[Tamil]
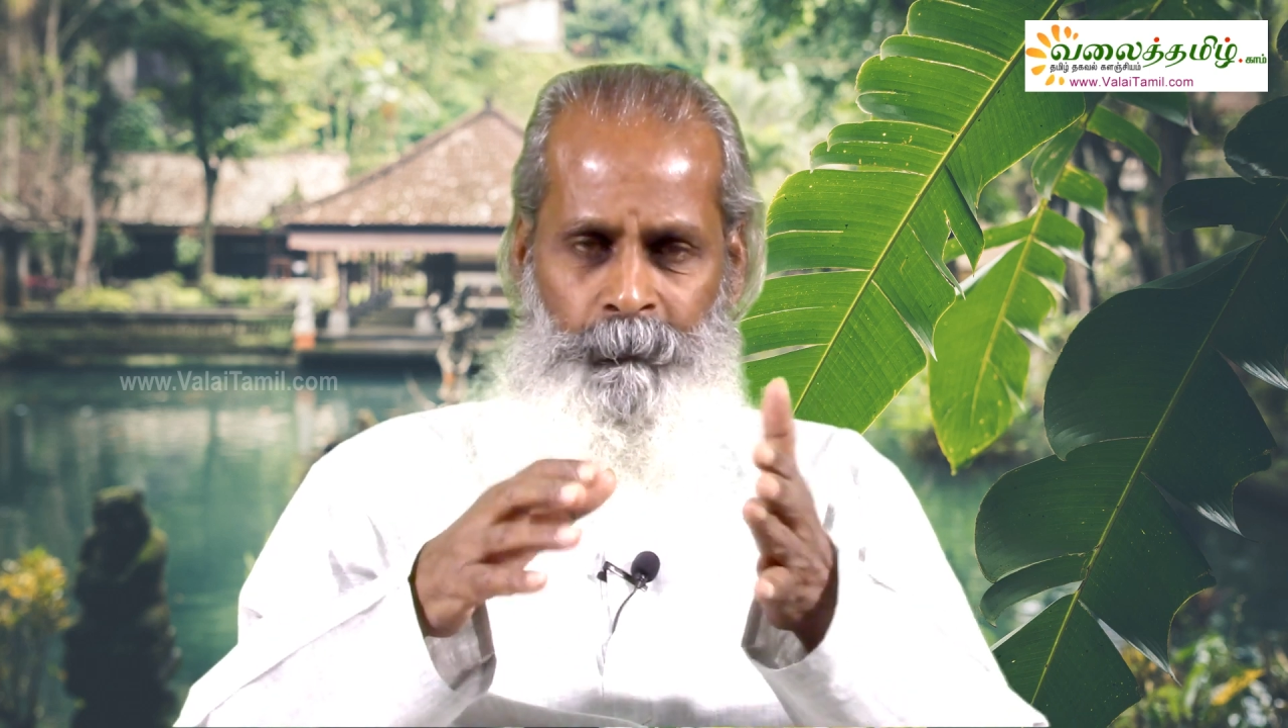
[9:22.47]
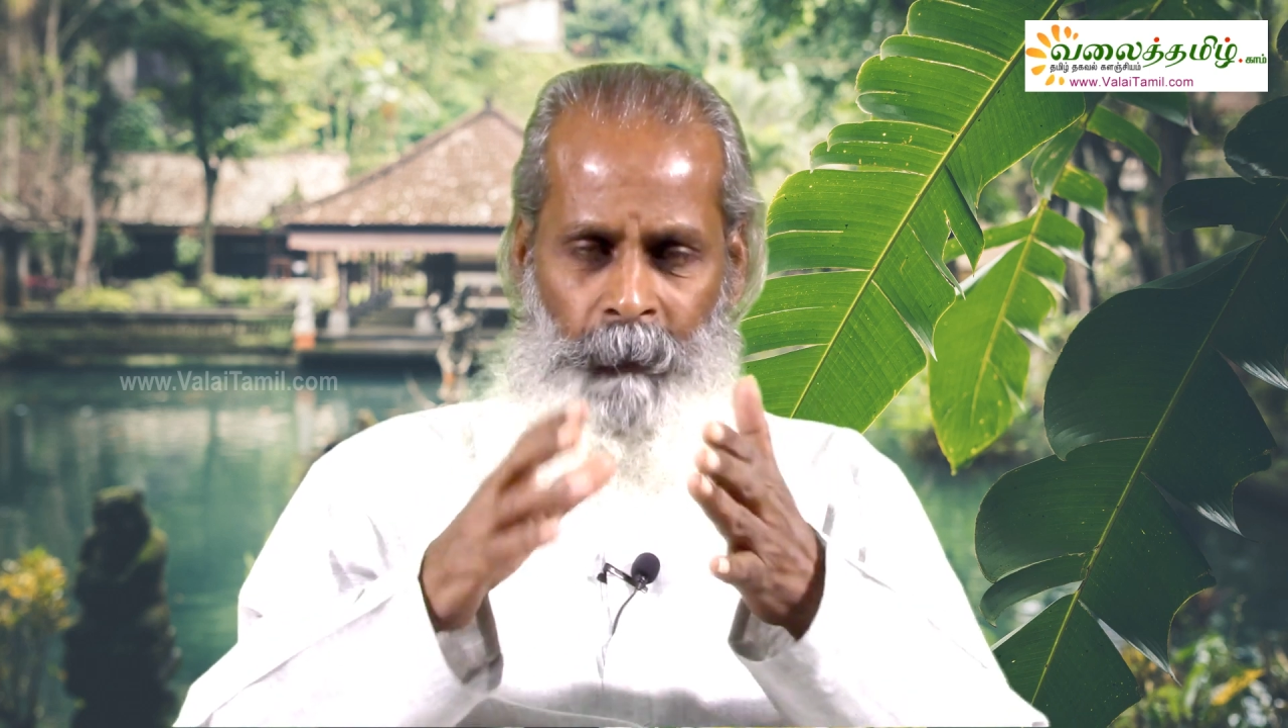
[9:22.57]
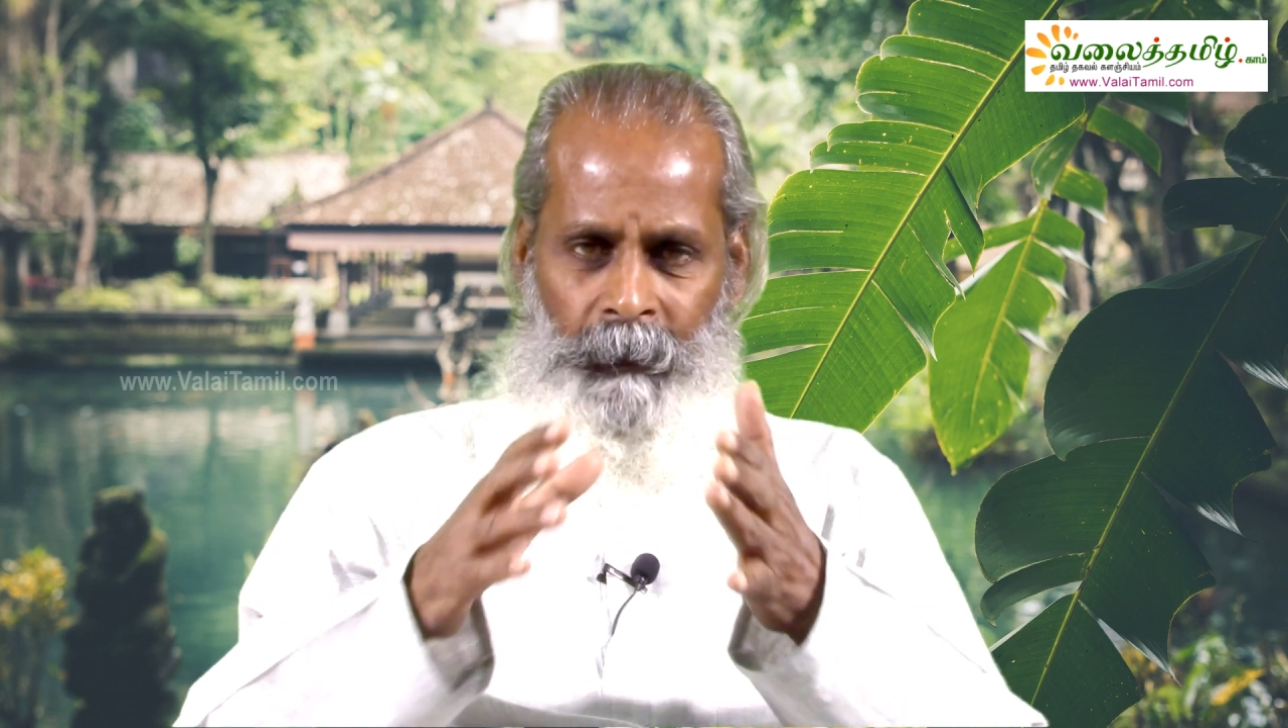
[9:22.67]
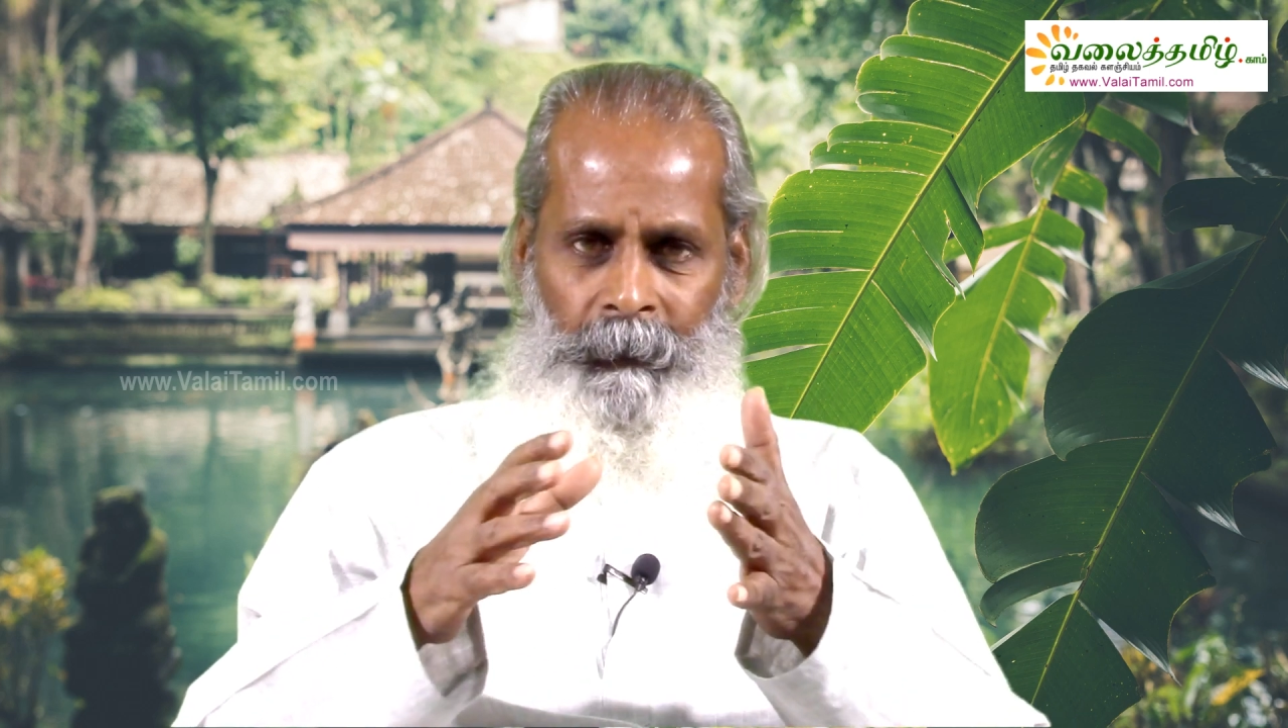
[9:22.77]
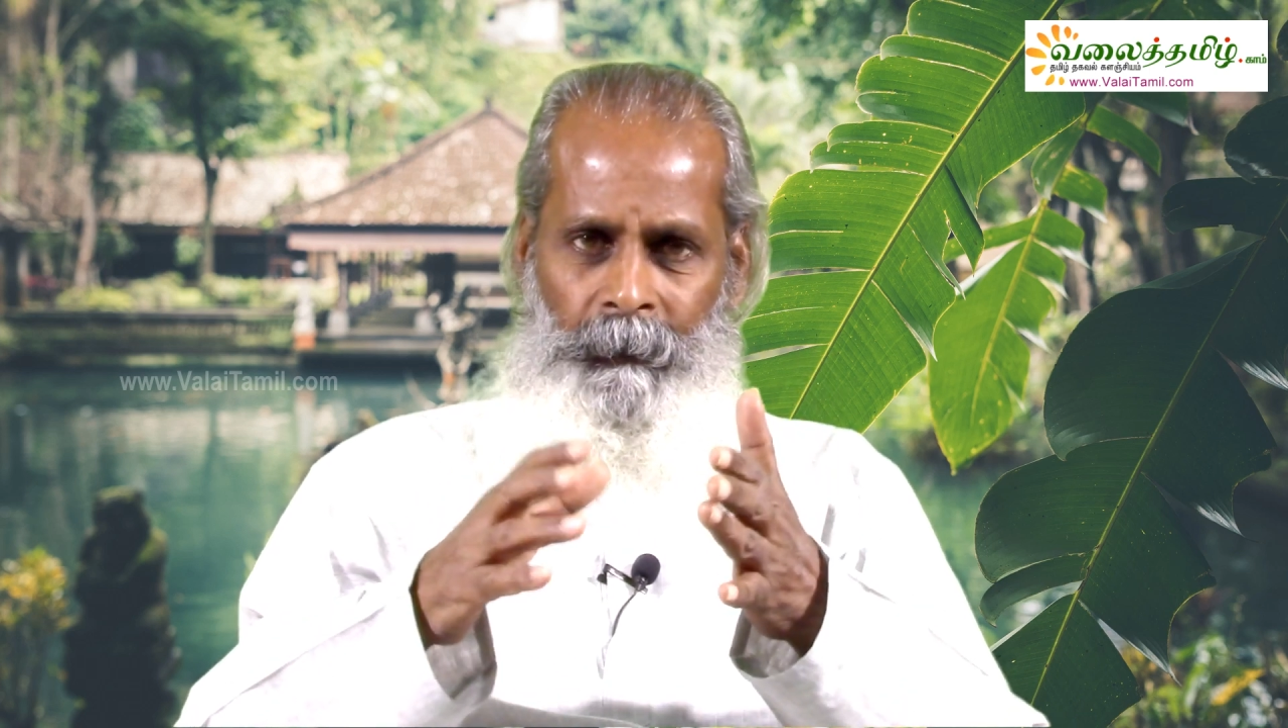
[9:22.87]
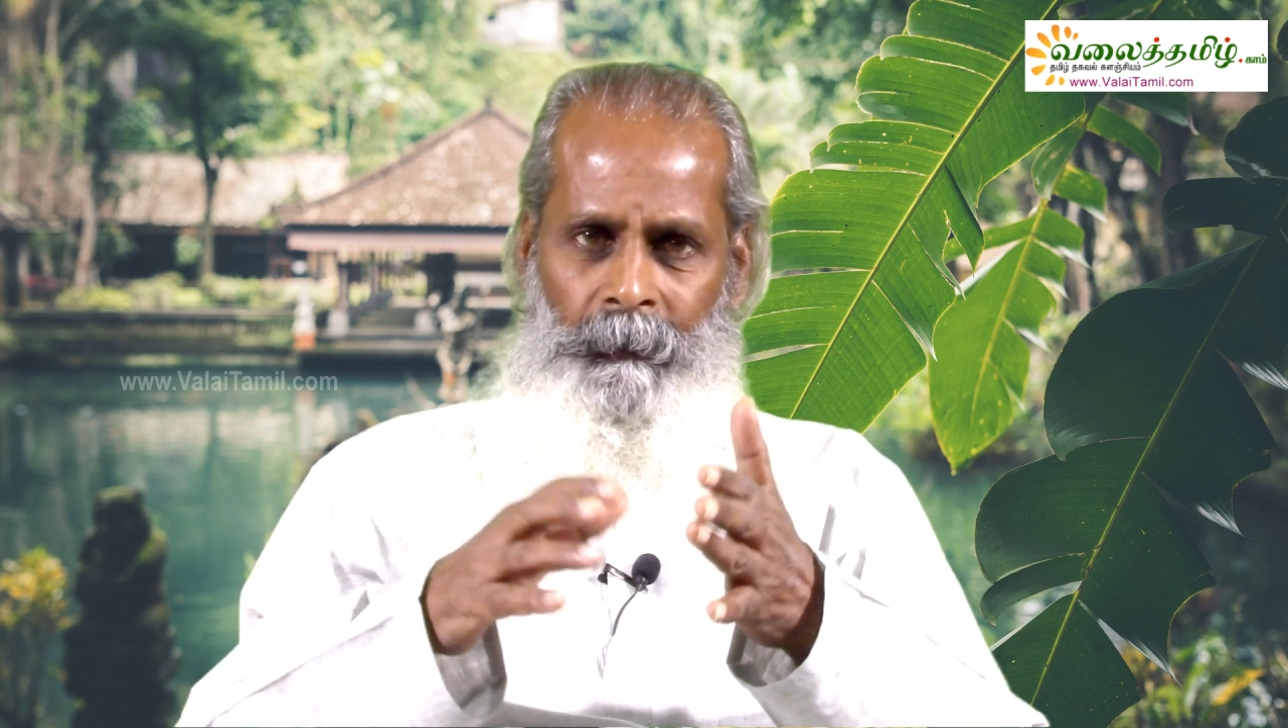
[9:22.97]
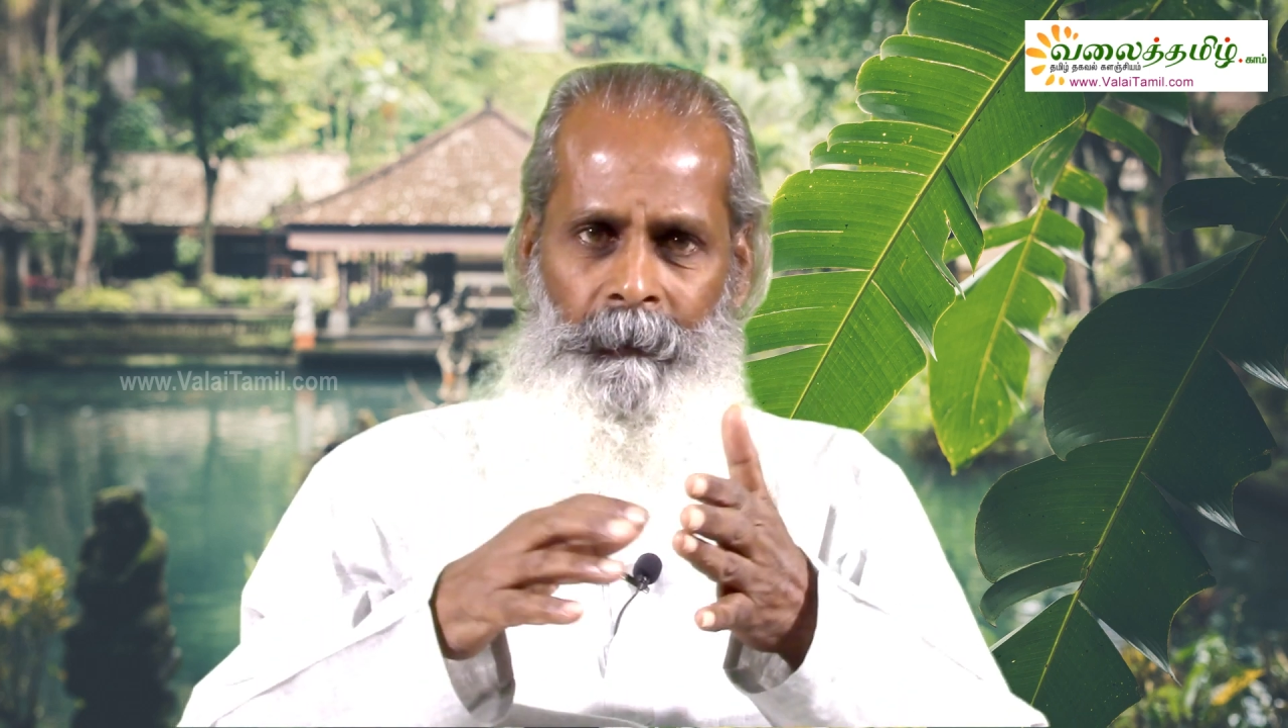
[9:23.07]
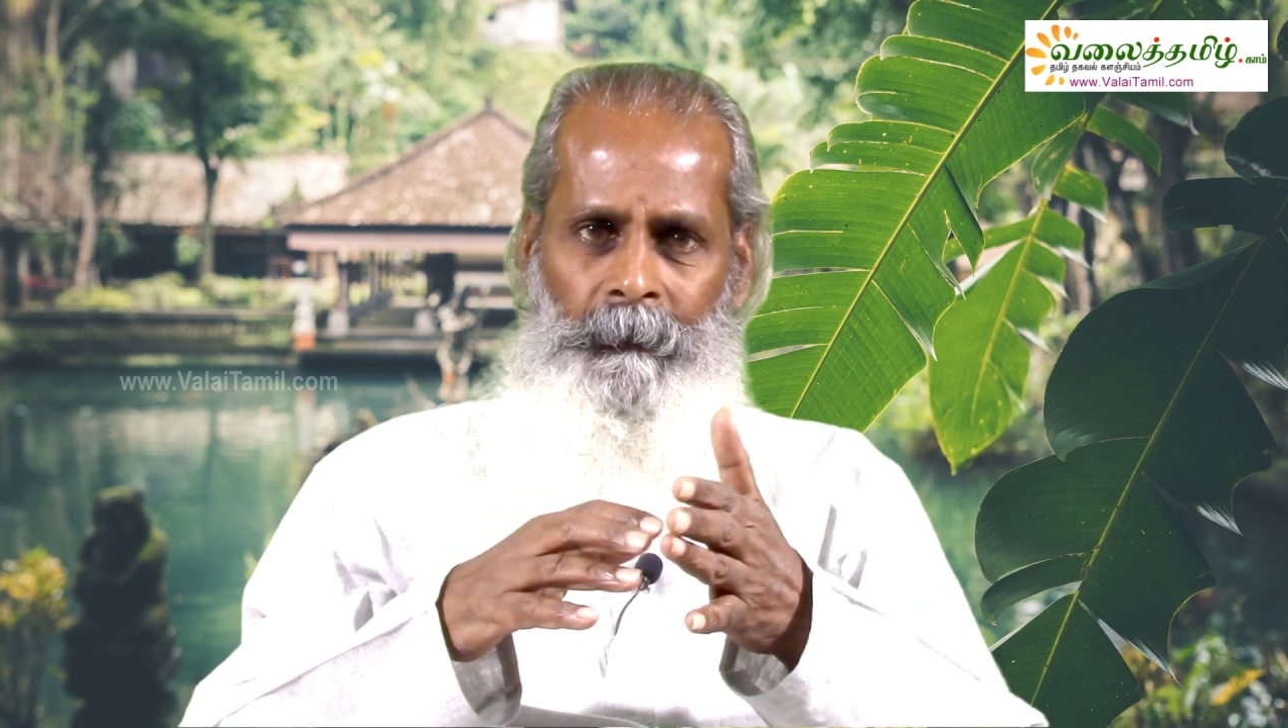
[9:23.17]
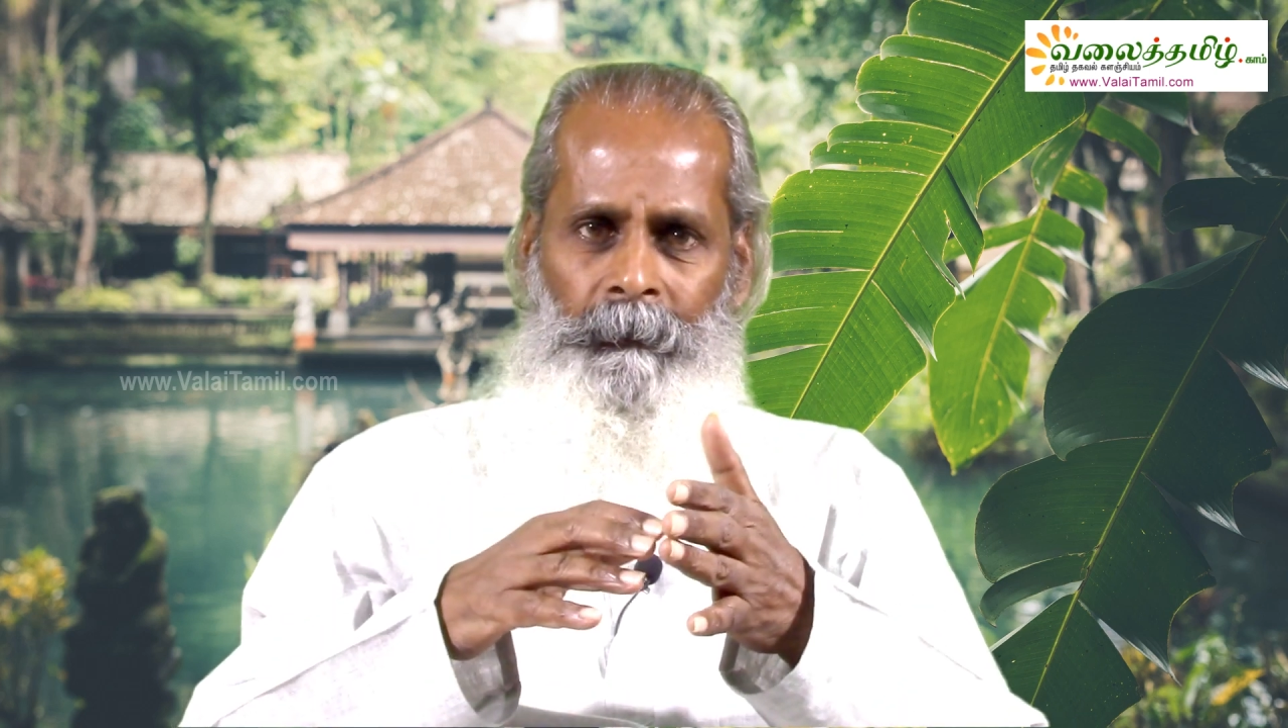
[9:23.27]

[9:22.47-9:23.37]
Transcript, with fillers: துவாரங்கள்